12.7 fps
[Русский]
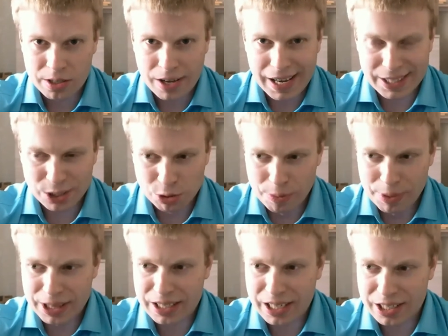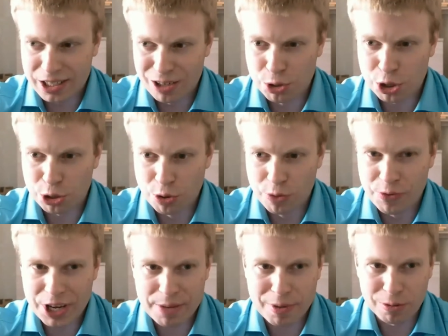Особенно, когда ушло
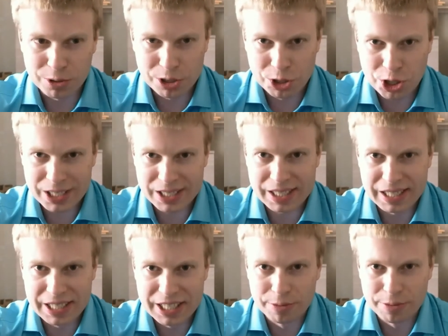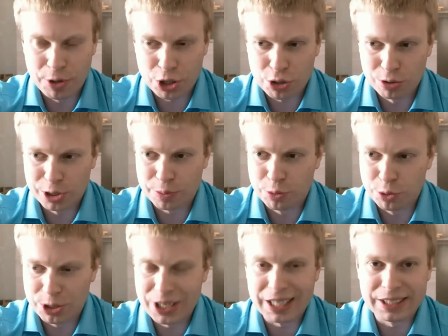время. Вот сейчас клиент пришел
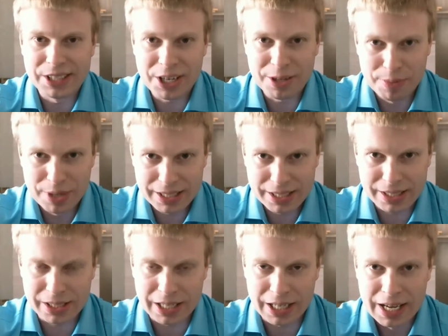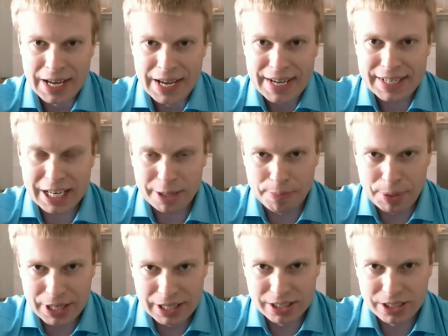спустя 3 месяца, как
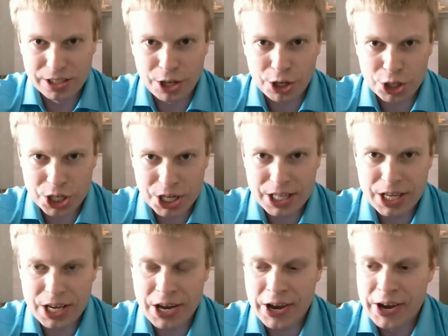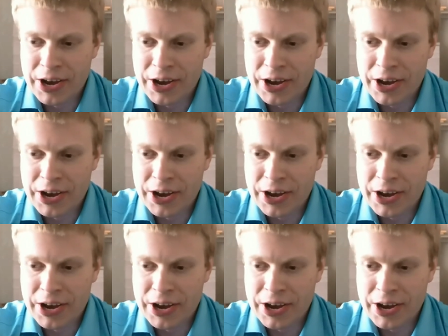принято решение